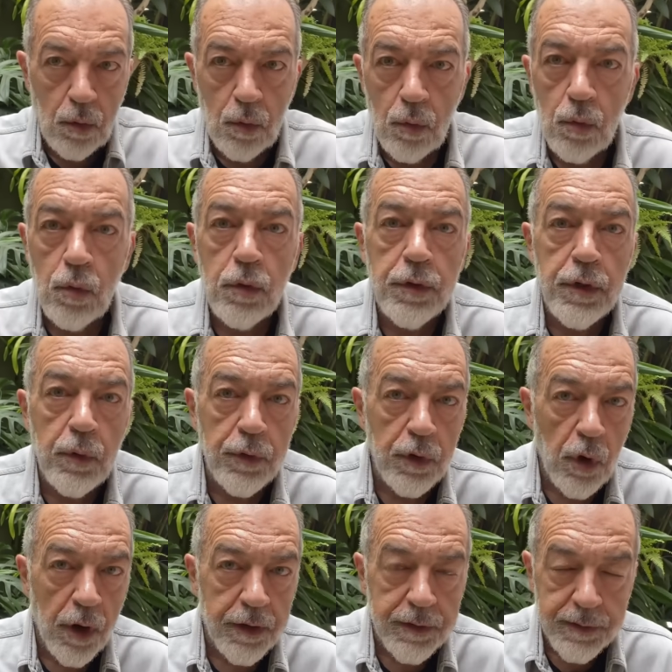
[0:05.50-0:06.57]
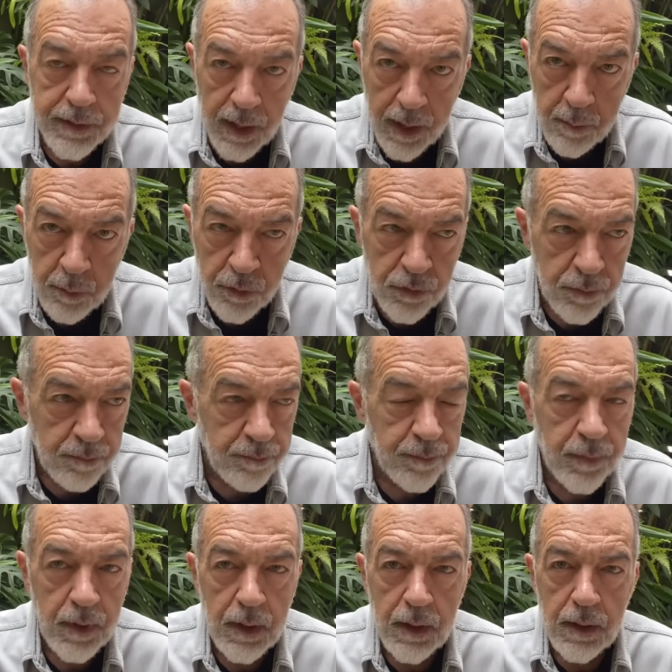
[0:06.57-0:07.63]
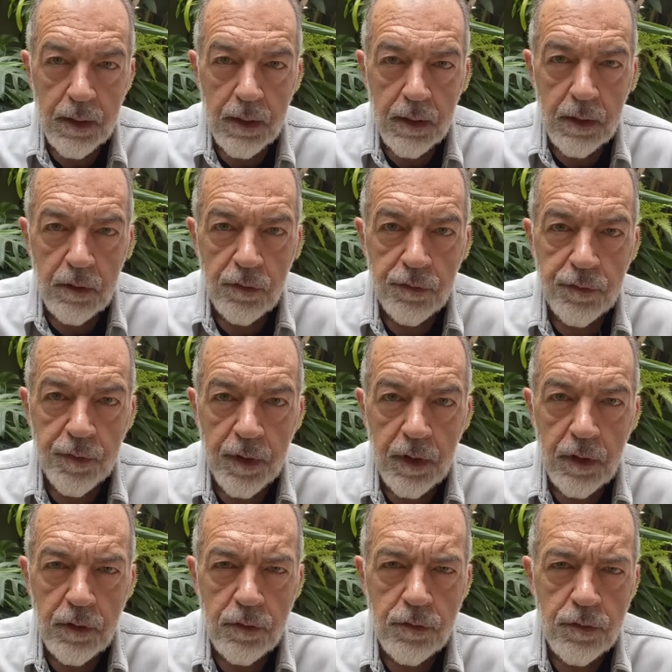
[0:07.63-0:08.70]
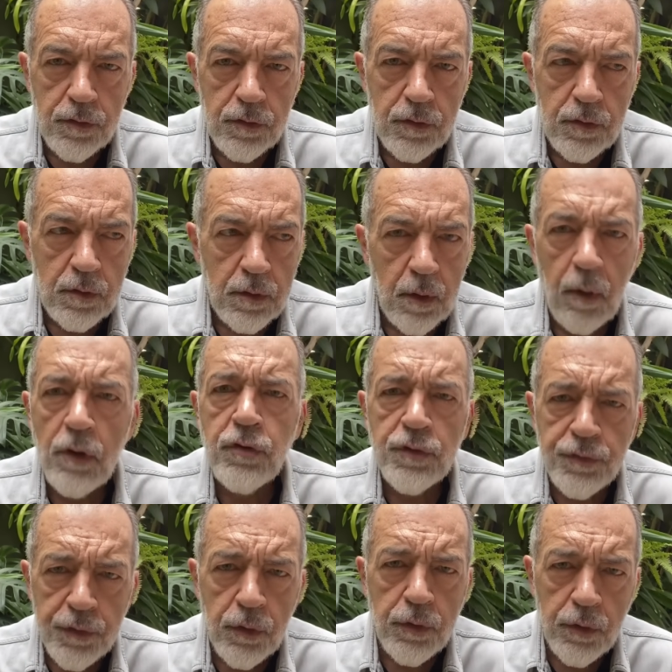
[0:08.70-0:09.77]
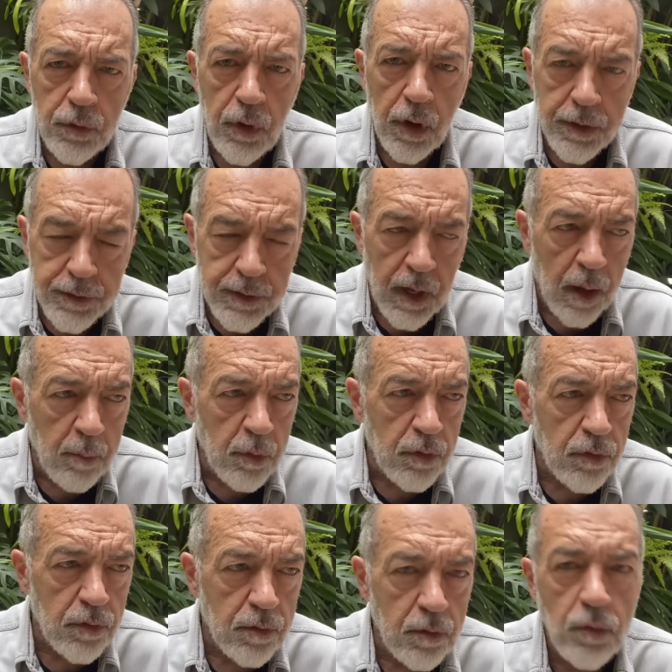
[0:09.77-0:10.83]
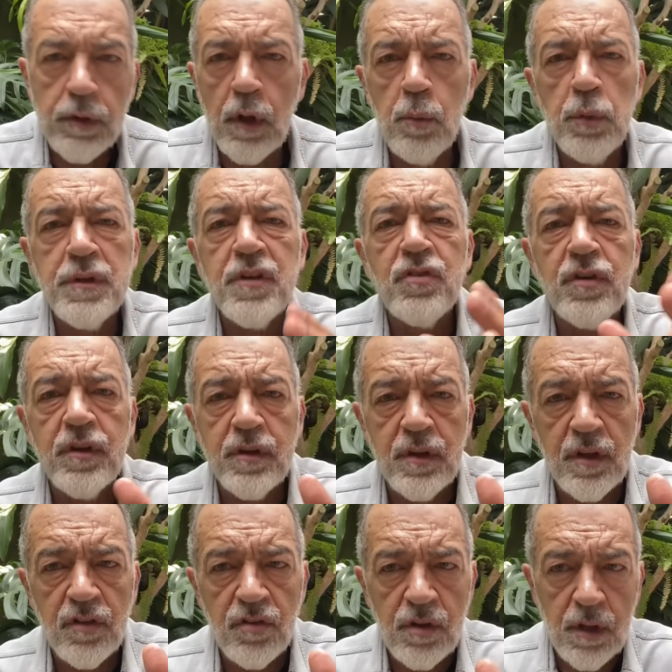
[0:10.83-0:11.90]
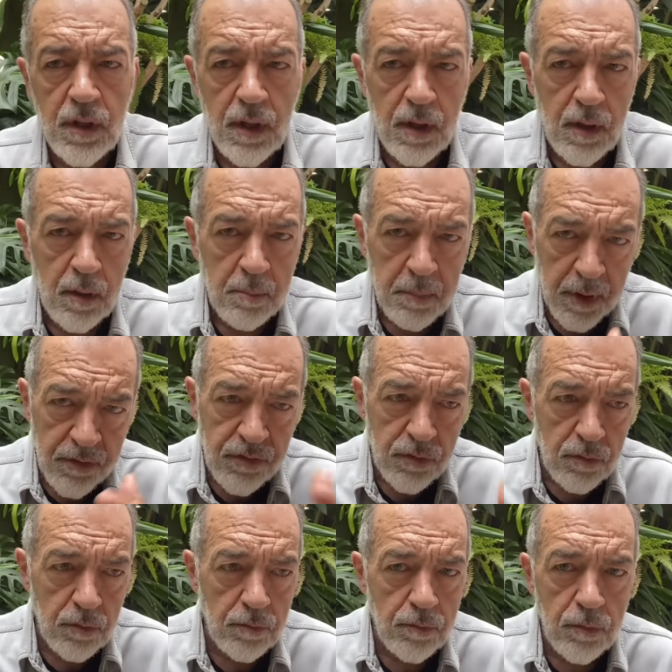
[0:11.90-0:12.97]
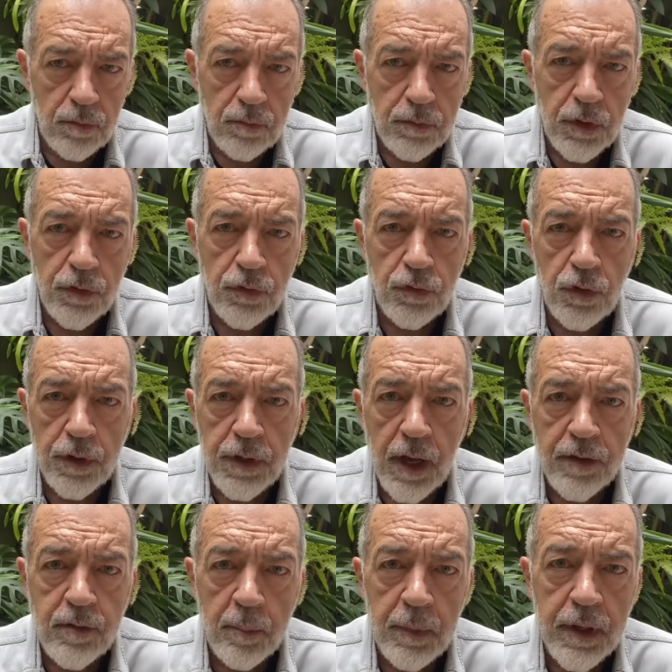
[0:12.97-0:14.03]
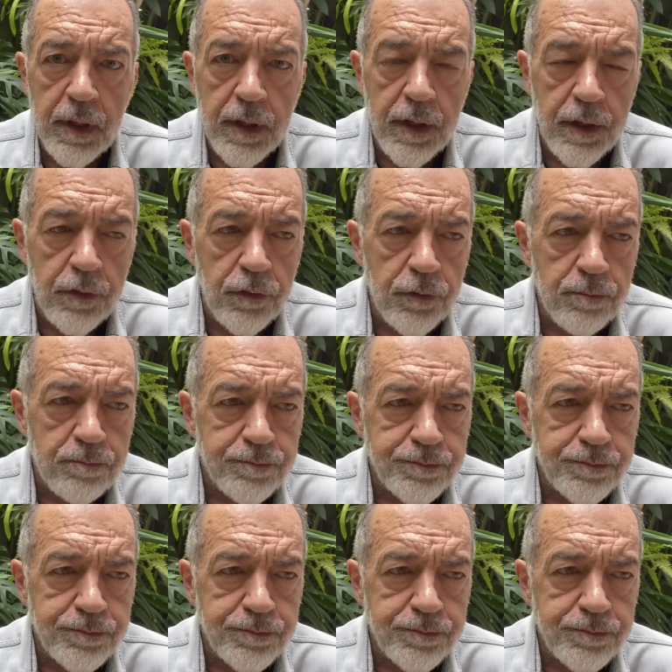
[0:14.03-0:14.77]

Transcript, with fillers: o New York Times fez, eu acho que foi o New York Times, não tenho muita certeza, mas um desses jornais americanos